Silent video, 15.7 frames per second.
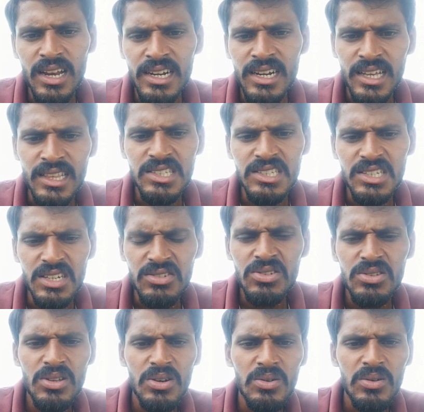అన్నీ
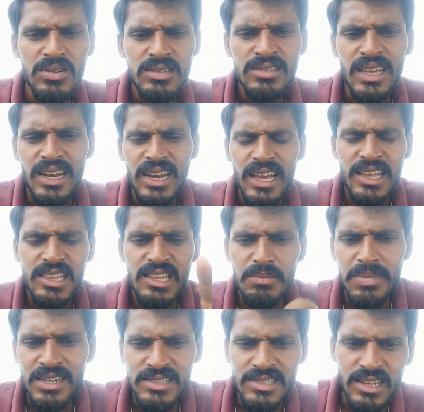చేస్తున్నావు సర్లే అది నీ
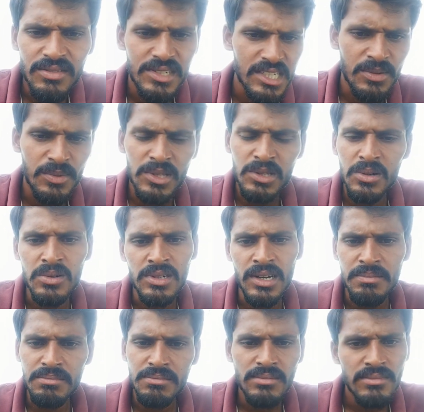పర్సనల్ విషయం
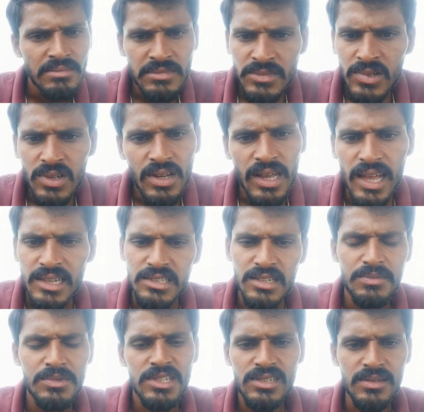అనుకుంటాం
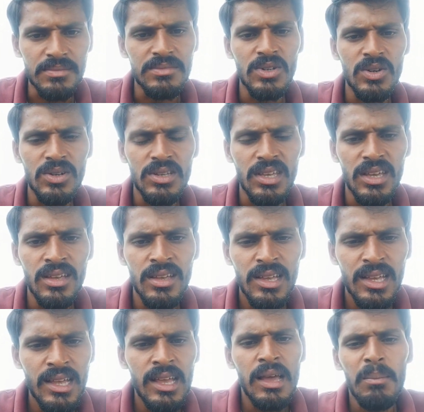యాక్సెప్ట్ చేస్తాం ఓకే
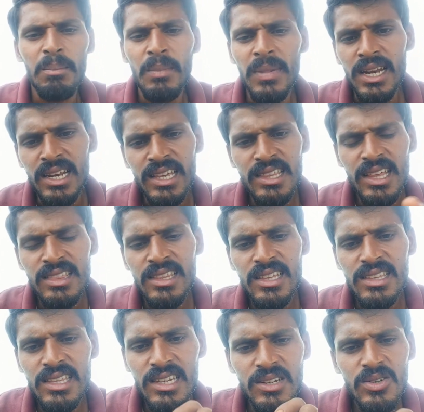మళ్ళీ ఇదంతా
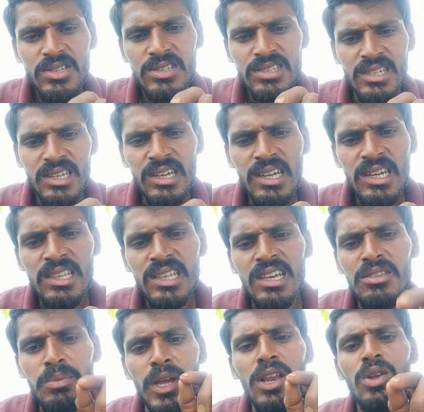తిరిగి వచ్చి
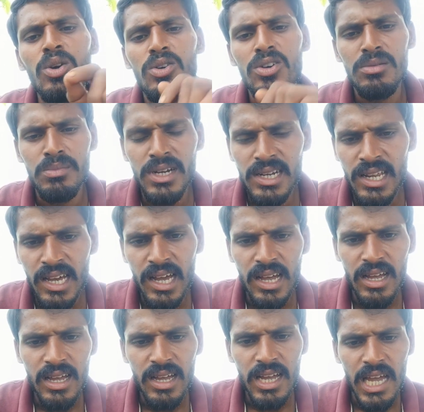నేను మీలో ఒక బిడ్డ
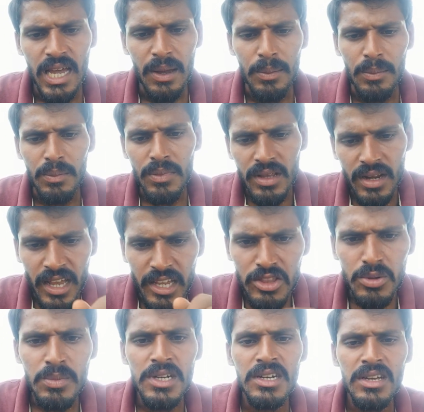మీ
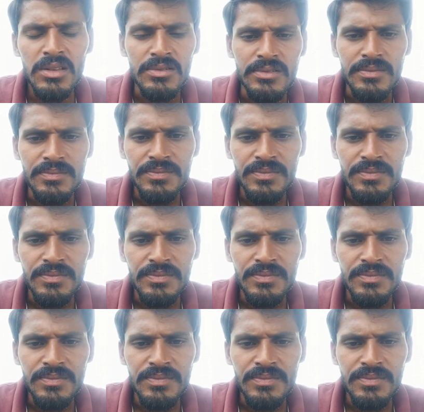రైతు బిడ్డను